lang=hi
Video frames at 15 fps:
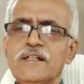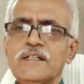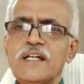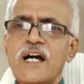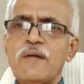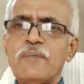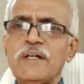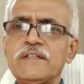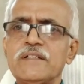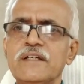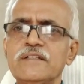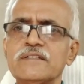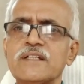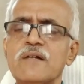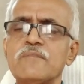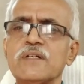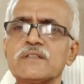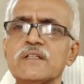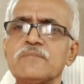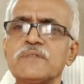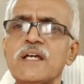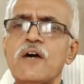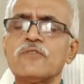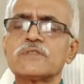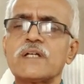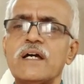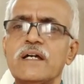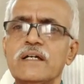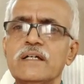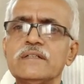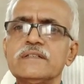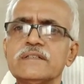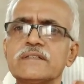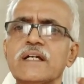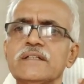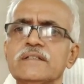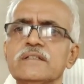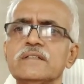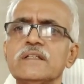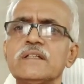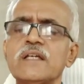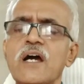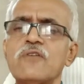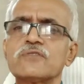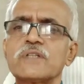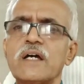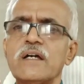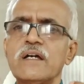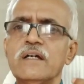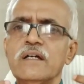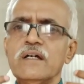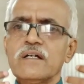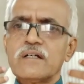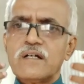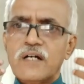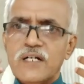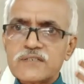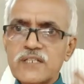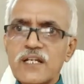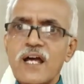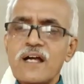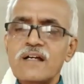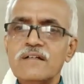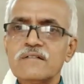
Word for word: कि हाँ भाई इसका मतलब क्या होता है इसका हिंदी क्या होता है खतरा